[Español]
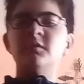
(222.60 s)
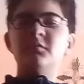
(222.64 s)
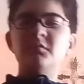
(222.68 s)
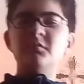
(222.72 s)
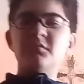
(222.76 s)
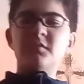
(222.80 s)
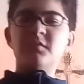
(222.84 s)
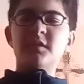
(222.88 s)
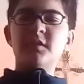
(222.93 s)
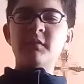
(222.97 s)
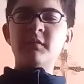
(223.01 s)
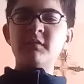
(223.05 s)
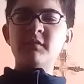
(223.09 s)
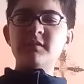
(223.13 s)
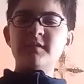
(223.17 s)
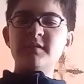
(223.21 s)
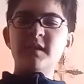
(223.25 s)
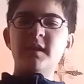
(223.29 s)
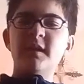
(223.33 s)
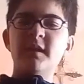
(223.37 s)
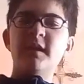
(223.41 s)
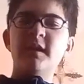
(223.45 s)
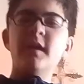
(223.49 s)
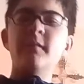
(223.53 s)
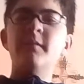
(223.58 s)
suscríbanse
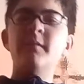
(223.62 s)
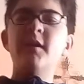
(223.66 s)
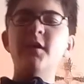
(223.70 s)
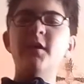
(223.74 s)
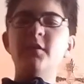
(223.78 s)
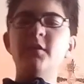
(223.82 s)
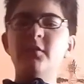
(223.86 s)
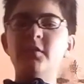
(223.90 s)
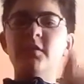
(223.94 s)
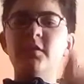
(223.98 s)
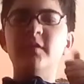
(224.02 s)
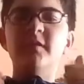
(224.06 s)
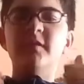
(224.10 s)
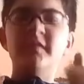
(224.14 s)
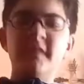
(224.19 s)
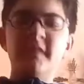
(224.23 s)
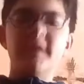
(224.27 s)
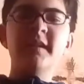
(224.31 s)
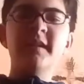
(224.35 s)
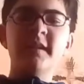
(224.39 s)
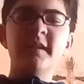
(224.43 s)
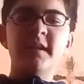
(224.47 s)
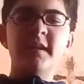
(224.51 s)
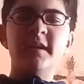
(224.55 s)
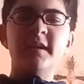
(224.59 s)
aquí abajo,
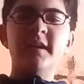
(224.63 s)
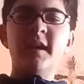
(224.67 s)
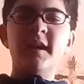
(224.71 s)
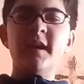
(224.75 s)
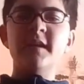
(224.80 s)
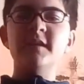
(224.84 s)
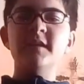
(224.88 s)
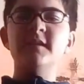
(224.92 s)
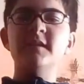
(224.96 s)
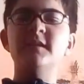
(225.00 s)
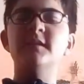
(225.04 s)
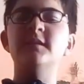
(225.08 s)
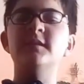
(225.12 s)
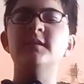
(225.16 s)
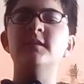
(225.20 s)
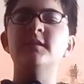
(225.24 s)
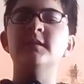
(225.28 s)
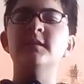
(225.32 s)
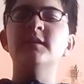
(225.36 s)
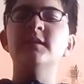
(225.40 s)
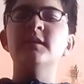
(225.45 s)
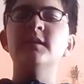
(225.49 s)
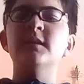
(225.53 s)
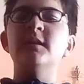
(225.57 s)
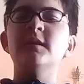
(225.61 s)
denle like,
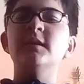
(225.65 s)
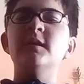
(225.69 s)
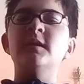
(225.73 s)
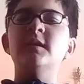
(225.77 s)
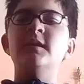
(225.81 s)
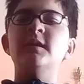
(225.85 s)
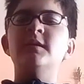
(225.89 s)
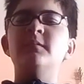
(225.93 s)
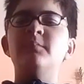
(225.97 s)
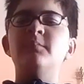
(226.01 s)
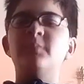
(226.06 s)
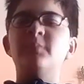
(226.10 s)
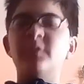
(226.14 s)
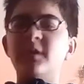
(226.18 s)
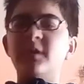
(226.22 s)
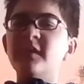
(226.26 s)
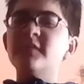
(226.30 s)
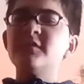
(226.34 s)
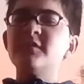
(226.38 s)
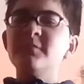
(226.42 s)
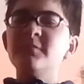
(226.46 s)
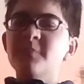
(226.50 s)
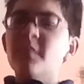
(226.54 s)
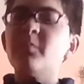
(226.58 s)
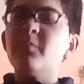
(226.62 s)
porque
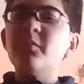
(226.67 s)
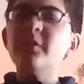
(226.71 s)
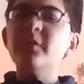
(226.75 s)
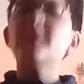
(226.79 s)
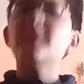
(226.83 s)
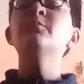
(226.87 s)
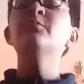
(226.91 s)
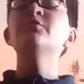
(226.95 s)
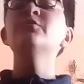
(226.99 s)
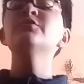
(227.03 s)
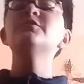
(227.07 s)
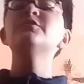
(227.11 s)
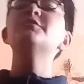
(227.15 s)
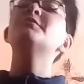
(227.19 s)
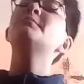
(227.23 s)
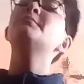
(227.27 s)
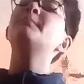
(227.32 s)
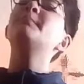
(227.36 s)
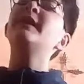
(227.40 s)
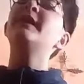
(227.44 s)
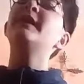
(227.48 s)
eso me apoya mucho